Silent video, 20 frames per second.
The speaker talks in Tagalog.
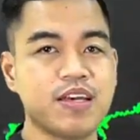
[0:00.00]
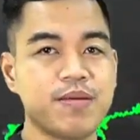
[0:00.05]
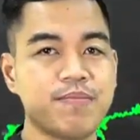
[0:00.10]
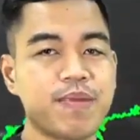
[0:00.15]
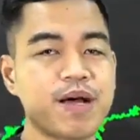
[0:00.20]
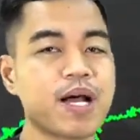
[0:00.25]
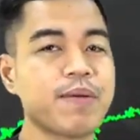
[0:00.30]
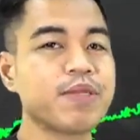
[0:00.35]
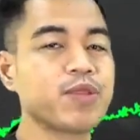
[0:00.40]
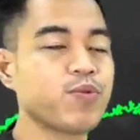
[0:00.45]

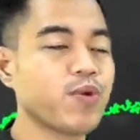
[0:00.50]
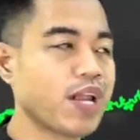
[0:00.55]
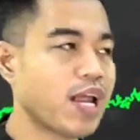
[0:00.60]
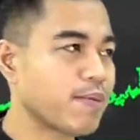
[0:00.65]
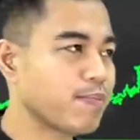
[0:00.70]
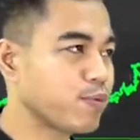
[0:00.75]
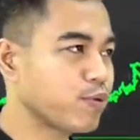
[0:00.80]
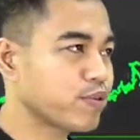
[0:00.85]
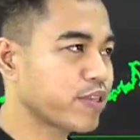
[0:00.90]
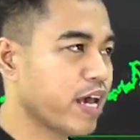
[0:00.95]
Bagamat wala
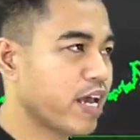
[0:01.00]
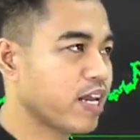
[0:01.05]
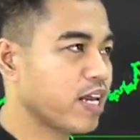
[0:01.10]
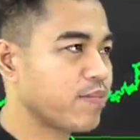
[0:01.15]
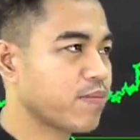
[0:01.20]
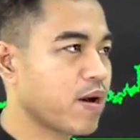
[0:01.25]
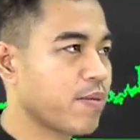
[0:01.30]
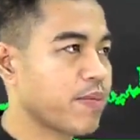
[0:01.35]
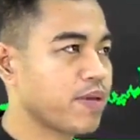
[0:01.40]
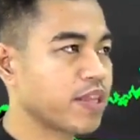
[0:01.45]
po tayo
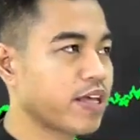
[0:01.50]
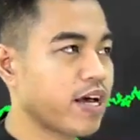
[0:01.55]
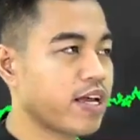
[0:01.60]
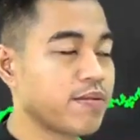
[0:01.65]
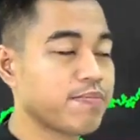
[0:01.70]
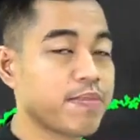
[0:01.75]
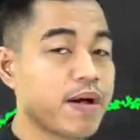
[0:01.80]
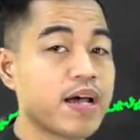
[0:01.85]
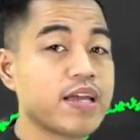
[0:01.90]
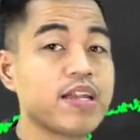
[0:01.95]
namamataan
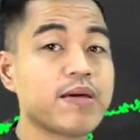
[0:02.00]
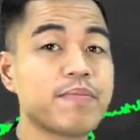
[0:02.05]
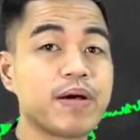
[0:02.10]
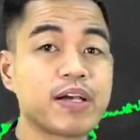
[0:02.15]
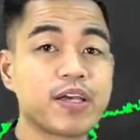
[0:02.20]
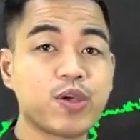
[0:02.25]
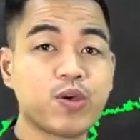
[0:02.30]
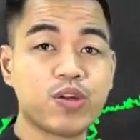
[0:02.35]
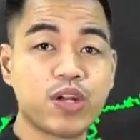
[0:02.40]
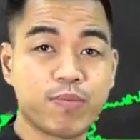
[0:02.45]
pa na
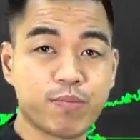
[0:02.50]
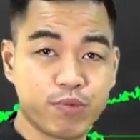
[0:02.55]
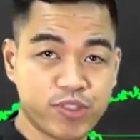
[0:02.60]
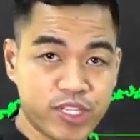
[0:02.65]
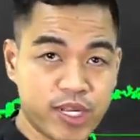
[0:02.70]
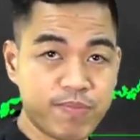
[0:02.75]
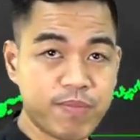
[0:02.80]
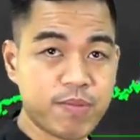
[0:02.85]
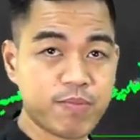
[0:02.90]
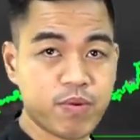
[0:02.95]
bagyo na
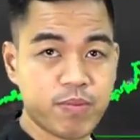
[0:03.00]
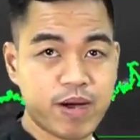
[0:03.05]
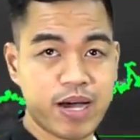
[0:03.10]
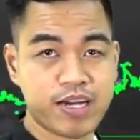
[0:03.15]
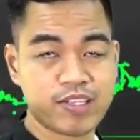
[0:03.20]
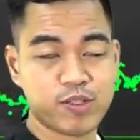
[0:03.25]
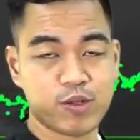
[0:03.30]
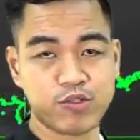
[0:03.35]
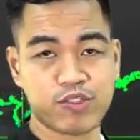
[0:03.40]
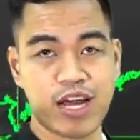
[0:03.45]
posibleng
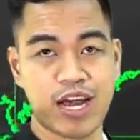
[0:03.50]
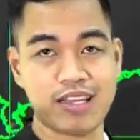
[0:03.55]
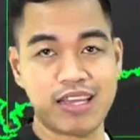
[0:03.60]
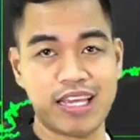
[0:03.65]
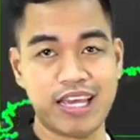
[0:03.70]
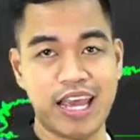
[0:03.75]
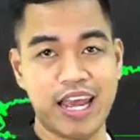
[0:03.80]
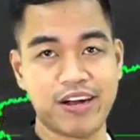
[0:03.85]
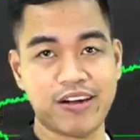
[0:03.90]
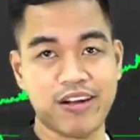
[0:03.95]
pumasok sa
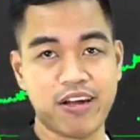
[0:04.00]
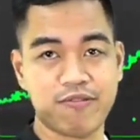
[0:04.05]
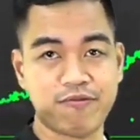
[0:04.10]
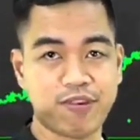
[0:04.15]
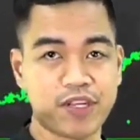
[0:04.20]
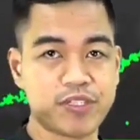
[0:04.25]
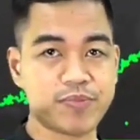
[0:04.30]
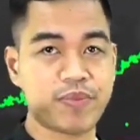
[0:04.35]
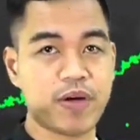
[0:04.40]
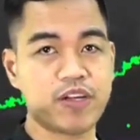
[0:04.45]
ating area of
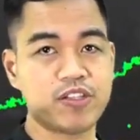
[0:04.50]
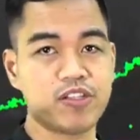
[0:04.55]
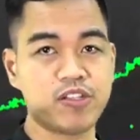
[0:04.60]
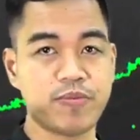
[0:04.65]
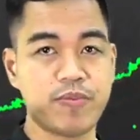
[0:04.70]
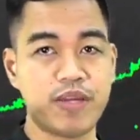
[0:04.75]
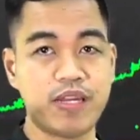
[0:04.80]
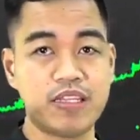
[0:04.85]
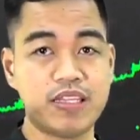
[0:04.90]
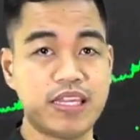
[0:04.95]

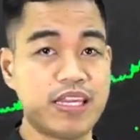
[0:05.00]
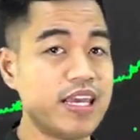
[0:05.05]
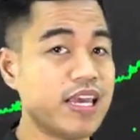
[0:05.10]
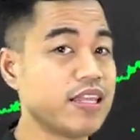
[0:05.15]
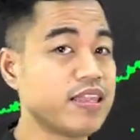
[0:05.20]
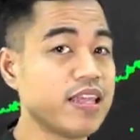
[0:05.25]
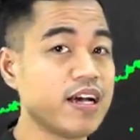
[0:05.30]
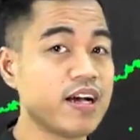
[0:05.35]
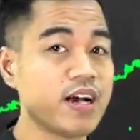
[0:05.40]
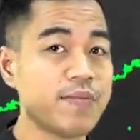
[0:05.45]
responsibility
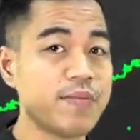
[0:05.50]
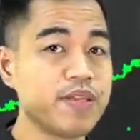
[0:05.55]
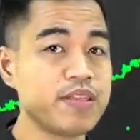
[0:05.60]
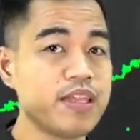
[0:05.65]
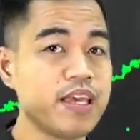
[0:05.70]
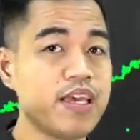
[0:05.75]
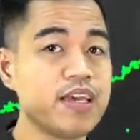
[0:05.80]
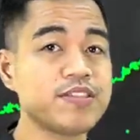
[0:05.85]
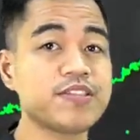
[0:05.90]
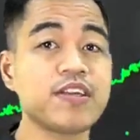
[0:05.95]
in the coming
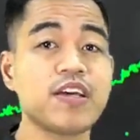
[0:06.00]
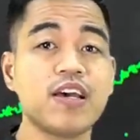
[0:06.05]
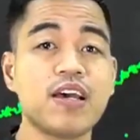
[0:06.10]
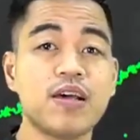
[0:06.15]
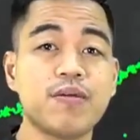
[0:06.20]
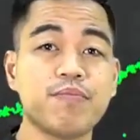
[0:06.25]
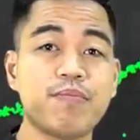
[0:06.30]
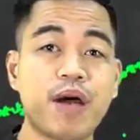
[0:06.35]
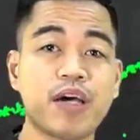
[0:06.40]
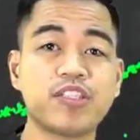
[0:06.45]
days,
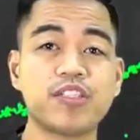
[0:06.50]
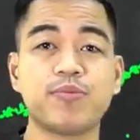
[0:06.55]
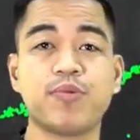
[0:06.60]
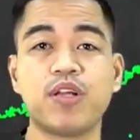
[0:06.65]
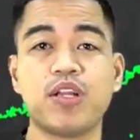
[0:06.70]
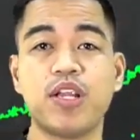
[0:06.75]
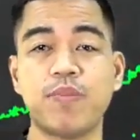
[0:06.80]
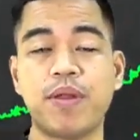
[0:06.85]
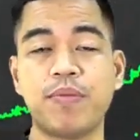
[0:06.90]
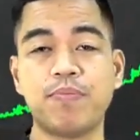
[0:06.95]
possible
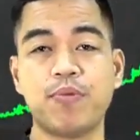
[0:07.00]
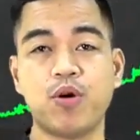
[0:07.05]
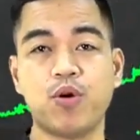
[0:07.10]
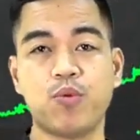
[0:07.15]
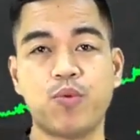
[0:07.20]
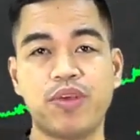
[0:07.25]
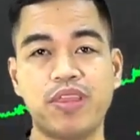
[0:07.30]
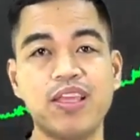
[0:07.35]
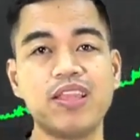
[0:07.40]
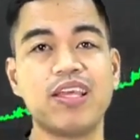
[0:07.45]
naman po
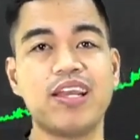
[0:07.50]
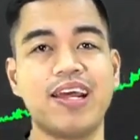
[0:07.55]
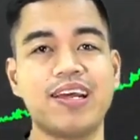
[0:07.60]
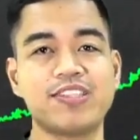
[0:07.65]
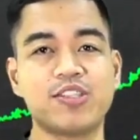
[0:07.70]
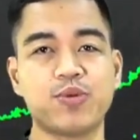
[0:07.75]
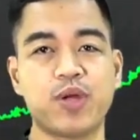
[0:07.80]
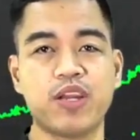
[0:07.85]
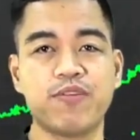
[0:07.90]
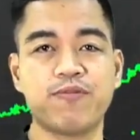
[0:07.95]
within the
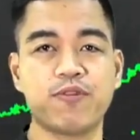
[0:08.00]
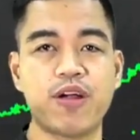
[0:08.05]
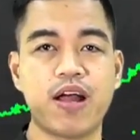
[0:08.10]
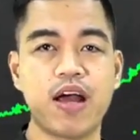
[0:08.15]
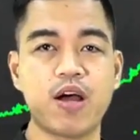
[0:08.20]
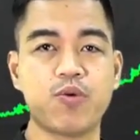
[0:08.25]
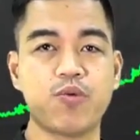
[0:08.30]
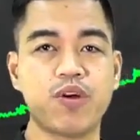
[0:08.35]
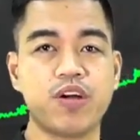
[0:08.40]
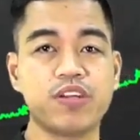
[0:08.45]
next 24
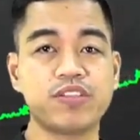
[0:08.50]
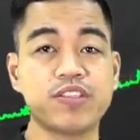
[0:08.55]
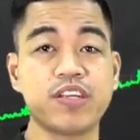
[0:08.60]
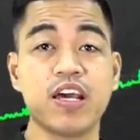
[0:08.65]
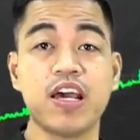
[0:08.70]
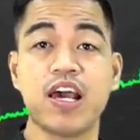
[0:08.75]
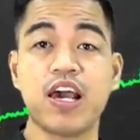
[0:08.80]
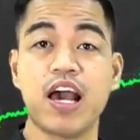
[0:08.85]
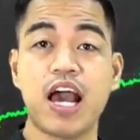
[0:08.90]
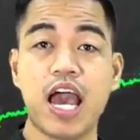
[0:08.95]
hours
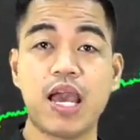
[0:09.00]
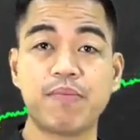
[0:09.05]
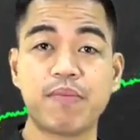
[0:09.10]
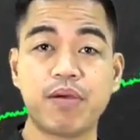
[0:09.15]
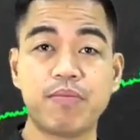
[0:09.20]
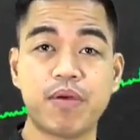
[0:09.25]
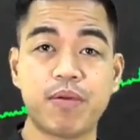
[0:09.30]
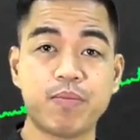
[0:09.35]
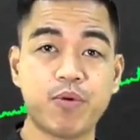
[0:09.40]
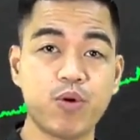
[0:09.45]
ay may
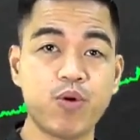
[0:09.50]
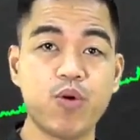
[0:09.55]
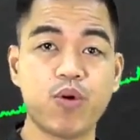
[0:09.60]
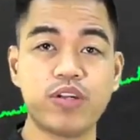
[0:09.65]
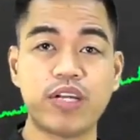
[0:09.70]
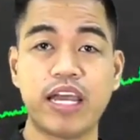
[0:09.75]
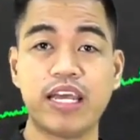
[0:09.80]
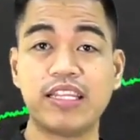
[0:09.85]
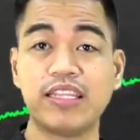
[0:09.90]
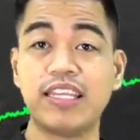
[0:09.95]
mabuo
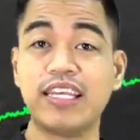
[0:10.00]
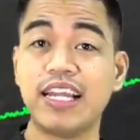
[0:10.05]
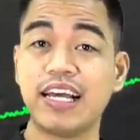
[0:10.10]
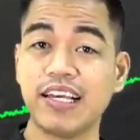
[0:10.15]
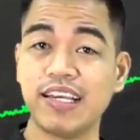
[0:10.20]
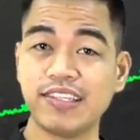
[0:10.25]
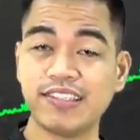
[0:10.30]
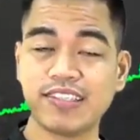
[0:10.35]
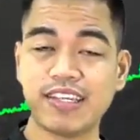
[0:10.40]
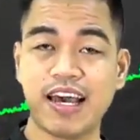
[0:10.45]
na hindi lang
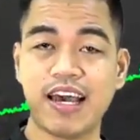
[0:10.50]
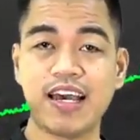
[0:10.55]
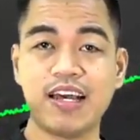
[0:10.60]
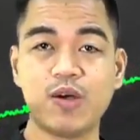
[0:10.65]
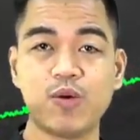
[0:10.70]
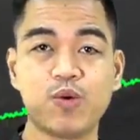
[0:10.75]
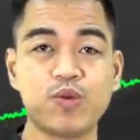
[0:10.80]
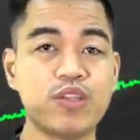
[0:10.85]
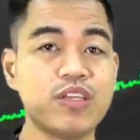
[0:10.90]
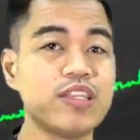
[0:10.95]
isa,
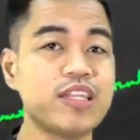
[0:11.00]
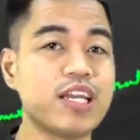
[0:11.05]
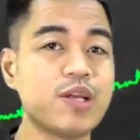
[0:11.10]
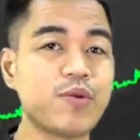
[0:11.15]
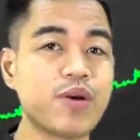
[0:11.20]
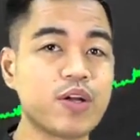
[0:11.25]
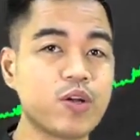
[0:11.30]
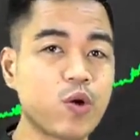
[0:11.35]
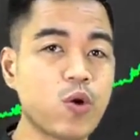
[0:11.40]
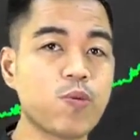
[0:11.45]
kundi
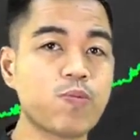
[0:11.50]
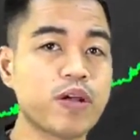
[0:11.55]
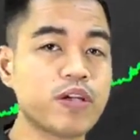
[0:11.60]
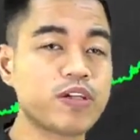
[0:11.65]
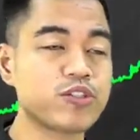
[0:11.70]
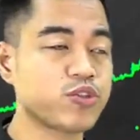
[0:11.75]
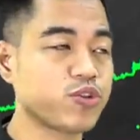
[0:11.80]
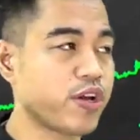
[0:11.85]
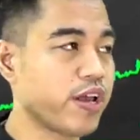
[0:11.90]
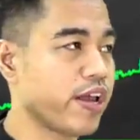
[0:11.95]
dalawang low
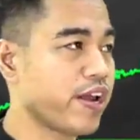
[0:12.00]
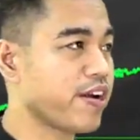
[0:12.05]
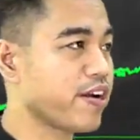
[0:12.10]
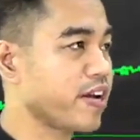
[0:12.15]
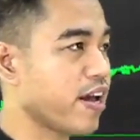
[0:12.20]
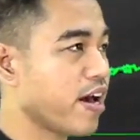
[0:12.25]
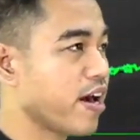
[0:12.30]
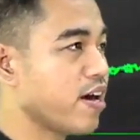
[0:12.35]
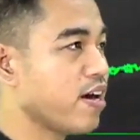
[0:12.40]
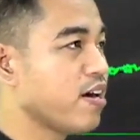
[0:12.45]
pressure
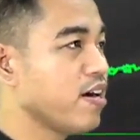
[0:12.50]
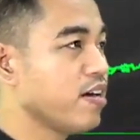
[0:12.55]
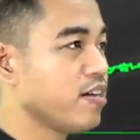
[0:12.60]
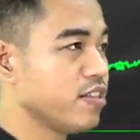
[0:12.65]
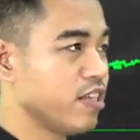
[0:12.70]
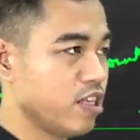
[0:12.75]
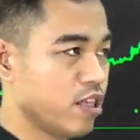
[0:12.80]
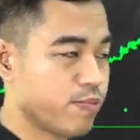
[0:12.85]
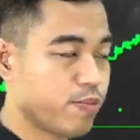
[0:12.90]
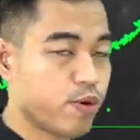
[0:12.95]
area
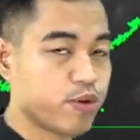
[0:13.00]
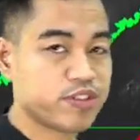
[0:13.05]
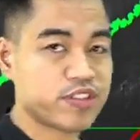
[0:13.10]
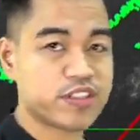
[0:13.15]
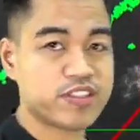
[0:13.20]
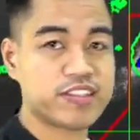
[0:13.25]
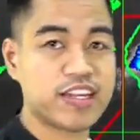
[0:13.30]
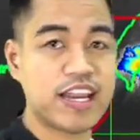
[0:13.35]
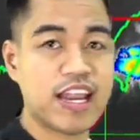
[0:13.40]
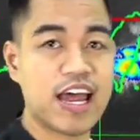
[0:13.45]
dito po sa
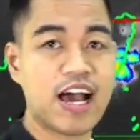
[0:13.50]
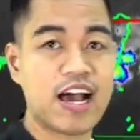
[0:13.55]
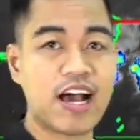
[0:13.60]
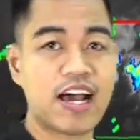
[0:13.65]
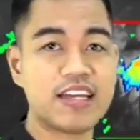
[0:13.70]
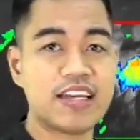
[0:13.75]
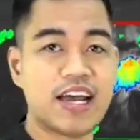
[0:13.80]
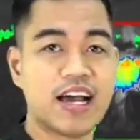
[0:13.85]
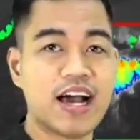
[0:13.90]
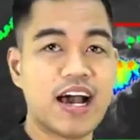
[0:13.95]

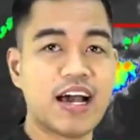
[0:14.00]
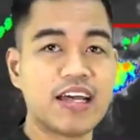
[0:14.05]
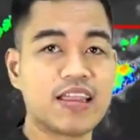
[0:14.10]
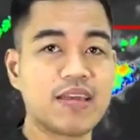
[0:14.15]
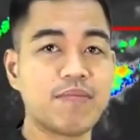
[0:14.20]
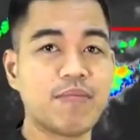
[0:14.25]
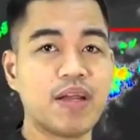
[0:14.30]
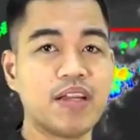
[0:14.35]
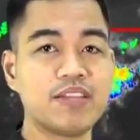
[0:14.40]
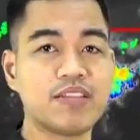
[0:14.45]
silangan ng ating
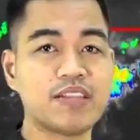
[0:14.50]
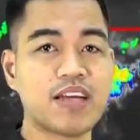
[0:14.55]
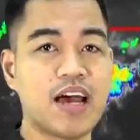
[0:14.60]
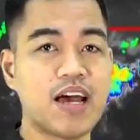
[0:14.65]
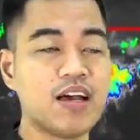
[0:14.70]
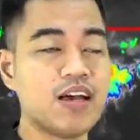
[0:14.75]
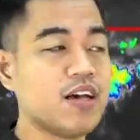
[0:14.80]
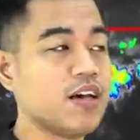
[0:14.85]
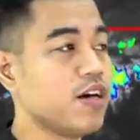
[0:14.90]
bansa.